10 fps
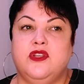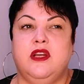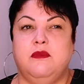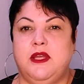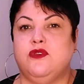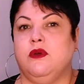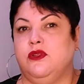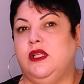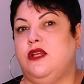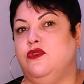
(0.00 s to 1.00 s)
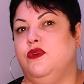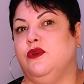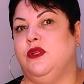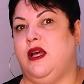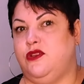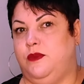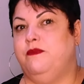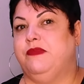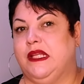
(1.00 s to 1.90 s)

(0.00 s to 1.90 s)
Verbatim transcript: Geralmente quando tem dificuldade,